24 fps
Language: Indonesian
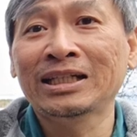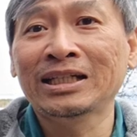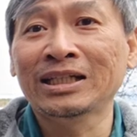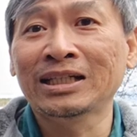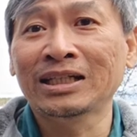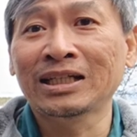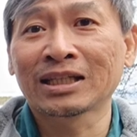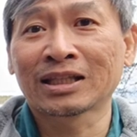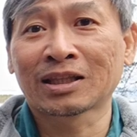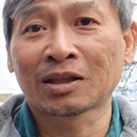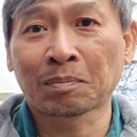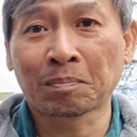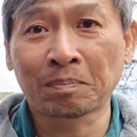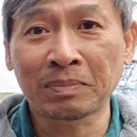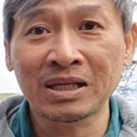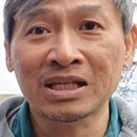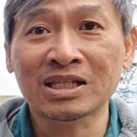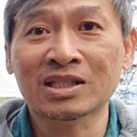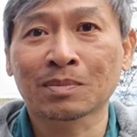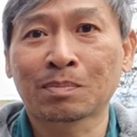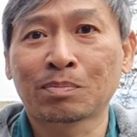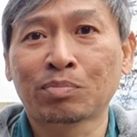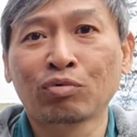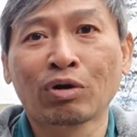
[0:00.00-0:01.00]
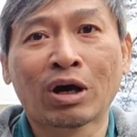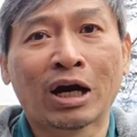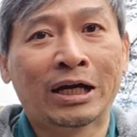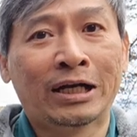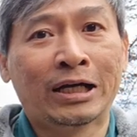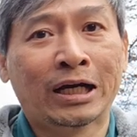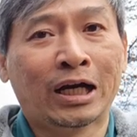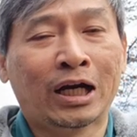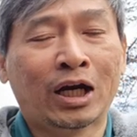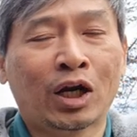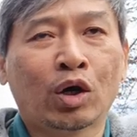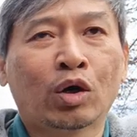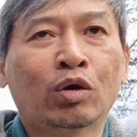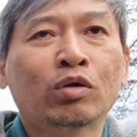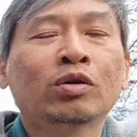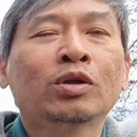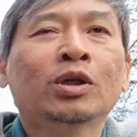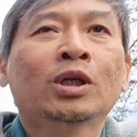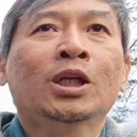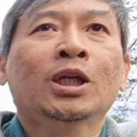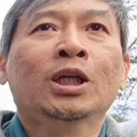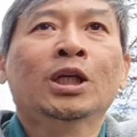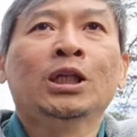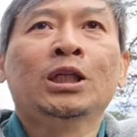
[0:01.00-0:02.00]
di tepi sebuah danau
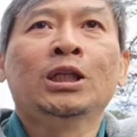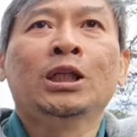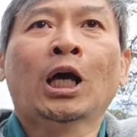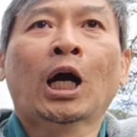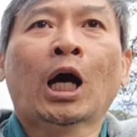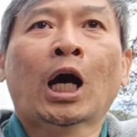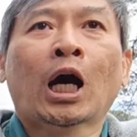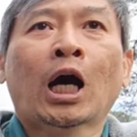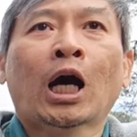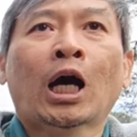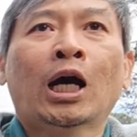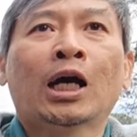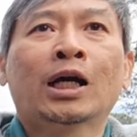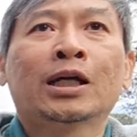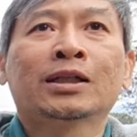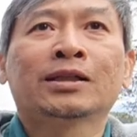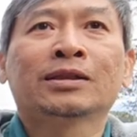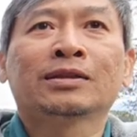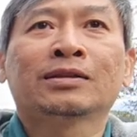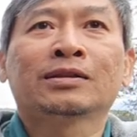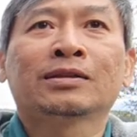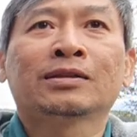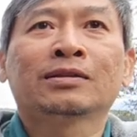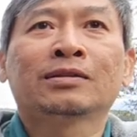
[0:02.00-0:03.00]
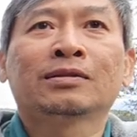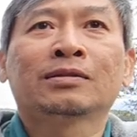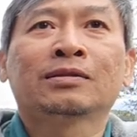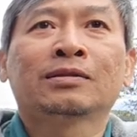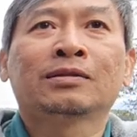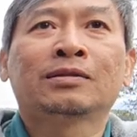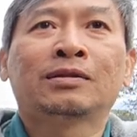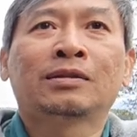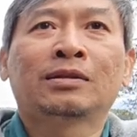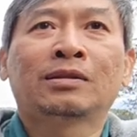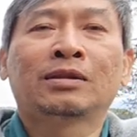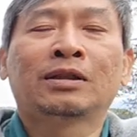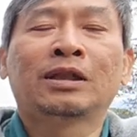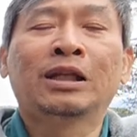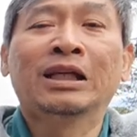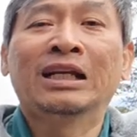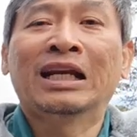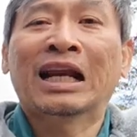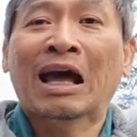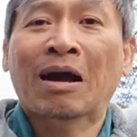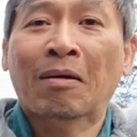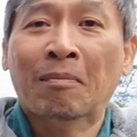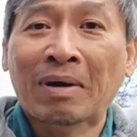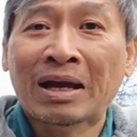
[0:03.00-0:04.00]
yang
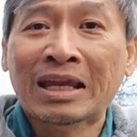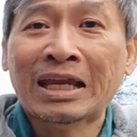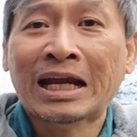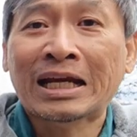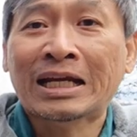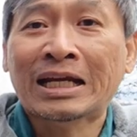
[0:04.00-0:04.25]
dinamanya